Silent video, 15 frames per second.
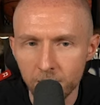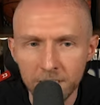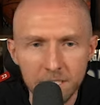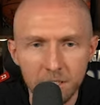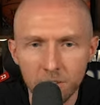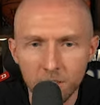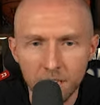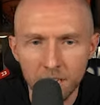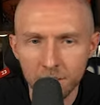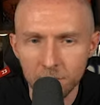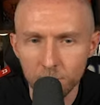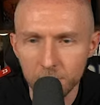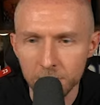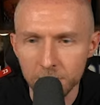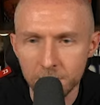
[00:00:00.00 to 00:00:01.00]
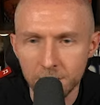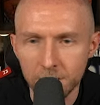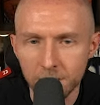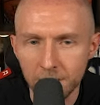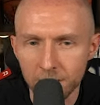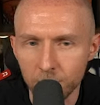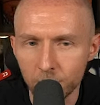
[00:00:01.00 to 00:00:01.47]
Weiß ich auch gar nicht, ob ich jetzt diese
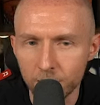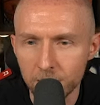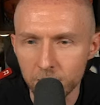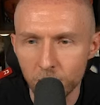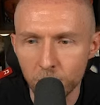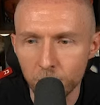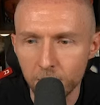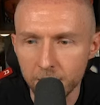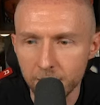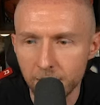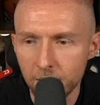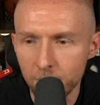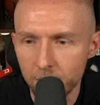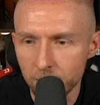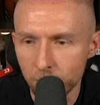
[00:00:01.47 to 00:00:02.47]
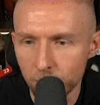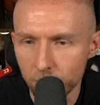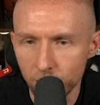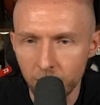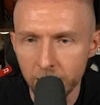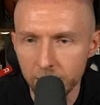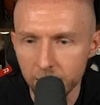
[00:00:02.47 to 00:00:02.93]
Kategorie so komplett einmal durchranke,